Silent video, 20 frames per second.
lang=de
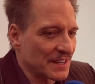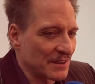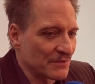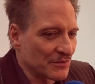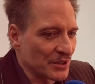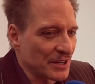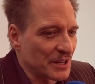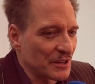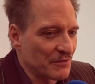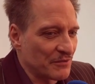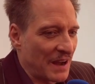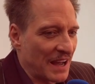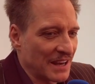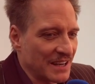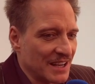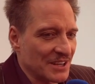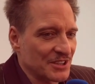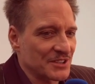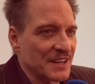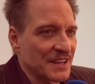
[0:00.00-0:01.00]
dann wurde die
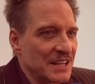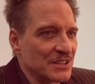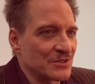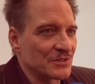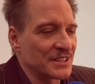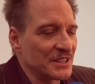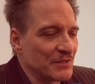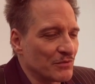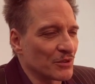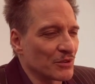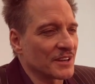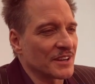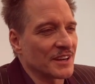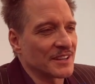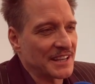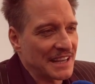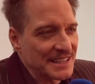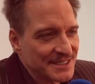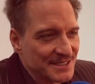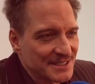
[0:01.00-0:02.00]
Fahne erstellt und die wurde
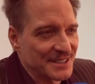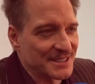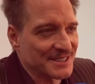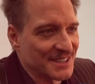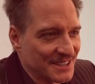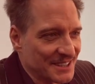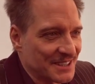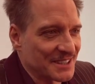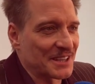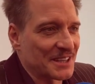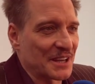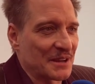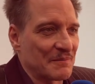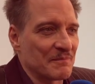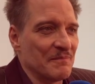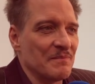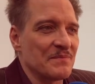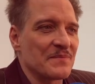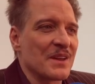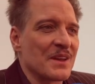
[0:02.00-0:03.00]
dann Testlesern
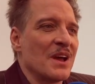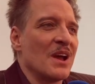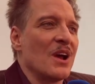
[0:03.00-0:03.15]
gegeben.